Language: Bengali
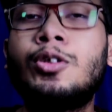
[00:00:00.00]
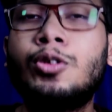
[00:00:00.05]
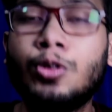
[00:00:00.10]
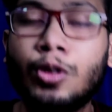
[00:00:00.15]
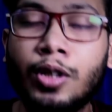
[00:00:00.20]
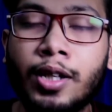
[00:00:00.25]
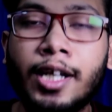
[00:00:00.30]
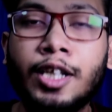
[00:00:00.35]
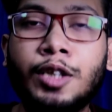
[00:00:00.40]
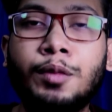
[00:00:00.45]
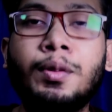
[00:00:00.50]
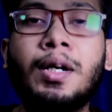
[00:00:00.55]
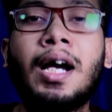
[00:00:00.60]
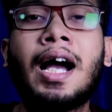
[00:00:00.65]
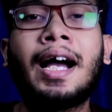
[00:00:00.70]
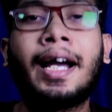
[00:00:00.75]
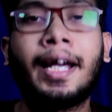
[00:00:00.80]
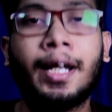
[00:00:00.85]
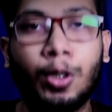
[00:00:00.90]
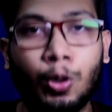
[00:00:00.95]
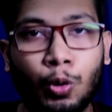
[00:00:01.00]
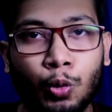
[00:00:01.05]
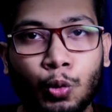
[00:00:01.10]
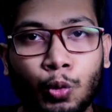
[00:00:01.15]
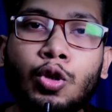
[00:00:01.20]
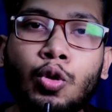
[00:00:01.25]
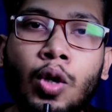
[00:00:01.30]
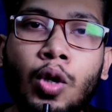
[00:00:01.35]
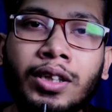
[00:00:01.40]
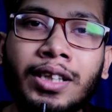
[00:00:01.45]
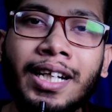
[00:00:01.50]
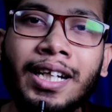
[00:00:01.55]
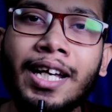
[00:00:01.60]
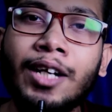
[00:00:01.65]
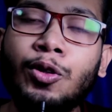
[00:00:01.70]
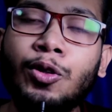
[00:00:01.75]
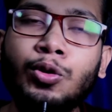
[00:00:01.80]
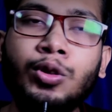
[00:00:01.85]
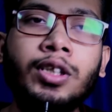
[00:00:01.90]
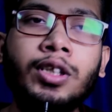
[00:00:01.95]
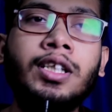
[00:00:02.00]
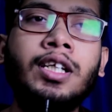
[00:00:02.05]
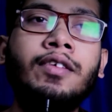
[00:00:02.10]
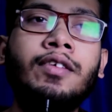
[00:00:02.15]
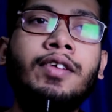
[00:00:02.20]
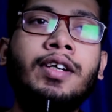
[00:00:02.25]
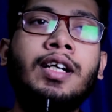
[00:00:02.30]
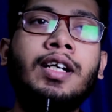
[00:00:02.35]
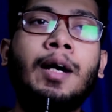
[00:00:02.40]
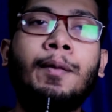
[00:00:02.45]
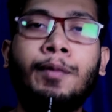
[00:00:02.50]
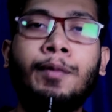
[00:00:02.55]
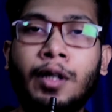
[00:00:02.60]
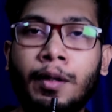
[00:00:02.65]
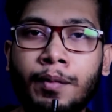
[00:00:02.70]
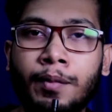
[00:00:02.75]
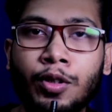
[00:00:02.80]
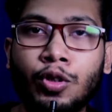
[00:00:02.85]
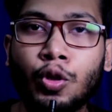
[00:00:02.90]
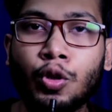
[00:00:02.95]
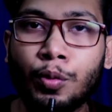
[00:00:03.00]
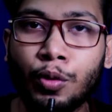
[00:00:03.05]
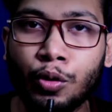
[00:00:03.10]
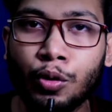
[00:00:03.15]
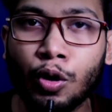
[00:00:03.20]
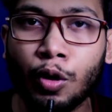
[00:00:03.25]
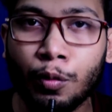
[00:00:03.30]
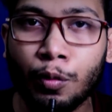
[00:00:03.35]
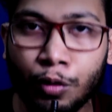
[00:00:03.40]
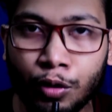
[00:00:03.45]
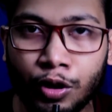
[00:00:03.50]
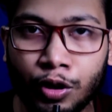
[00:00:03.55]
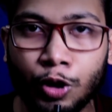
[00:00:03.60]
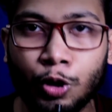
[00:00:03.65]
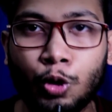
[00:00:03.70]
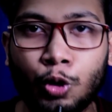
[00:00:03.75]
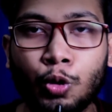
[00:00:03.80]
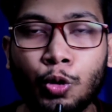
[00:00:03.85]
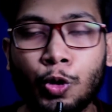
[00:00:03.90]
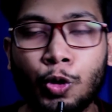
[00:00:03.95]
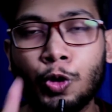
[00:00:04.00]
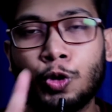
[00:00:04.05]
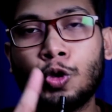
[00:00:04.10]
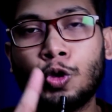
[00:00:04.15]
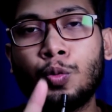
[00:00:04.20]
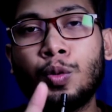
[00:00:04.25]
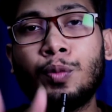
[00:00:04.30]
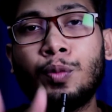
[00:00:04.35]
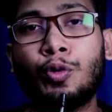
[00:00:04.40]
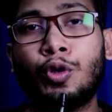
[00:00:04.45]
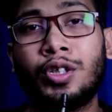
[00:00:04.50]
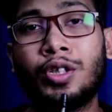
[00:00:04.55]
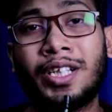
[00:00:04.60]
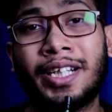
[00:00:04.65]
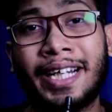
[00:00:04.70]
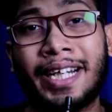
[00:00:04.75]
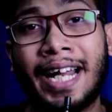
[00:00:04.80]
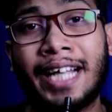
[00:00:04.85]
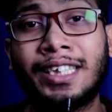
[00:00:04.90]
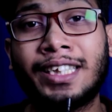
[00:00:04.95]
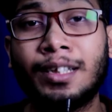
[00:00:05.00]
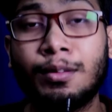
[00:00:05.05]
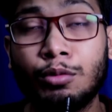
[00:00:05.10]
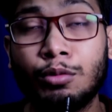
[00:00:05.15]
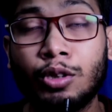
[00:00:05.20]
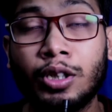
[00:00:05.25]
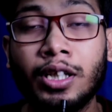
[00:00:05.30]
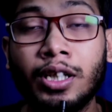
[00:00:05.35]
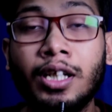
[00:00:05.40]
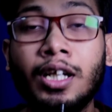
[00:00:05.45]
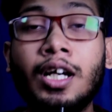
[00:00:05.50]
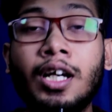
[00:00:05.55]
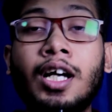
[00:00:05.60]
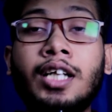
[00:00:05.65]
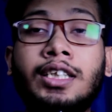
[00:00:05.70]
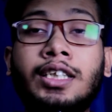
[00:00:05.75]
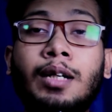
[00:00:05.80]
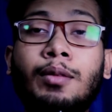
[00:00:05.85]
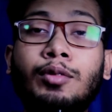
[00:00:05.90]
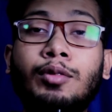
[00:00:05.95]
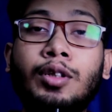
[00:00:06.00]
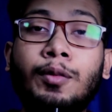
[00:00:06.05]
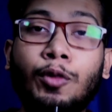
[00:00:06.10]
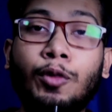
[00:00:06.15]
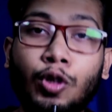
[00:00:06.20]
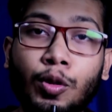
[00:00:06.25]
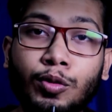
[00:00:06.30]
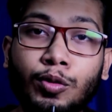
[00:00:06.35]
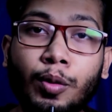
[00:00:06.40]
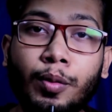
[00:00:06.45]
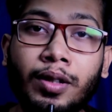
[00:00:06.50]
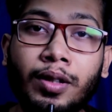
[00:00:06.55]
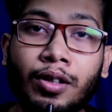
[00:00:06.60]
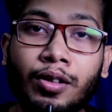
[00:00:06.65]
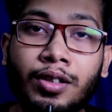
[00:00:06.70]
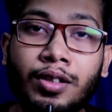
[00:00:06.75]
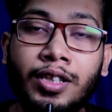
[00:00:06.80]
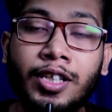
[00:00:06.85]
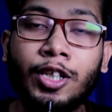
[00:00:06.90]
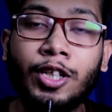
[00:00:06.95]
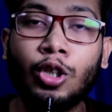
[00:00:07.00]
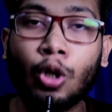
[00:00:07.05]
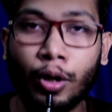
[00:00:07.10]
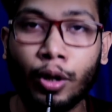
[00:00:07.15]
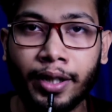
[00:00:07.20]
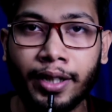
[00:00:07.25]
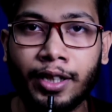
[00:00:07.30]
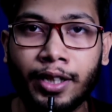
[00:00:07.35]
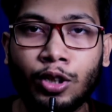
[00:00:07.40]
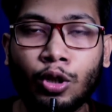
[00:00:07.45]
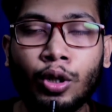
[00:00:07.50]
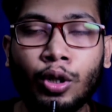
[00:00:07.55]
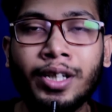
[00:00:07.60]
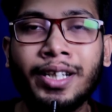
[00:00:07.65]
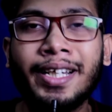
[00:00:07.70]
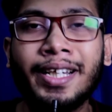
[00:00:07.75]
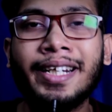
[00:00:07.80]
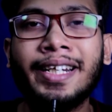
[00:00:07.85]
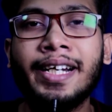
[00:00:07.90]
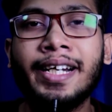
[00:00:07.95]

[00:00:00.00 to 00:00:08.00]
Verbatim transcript: চলে আসবে আখে টু দু হাজার একুশে দেবের আপকামিং ছবিগুলোর মধ্যে দুটো ছবি পড়েছে ক্ল্যাশের মুখে যার মধ্যে প্রথম ছবিটা হচ্ছে টনিক টনিকের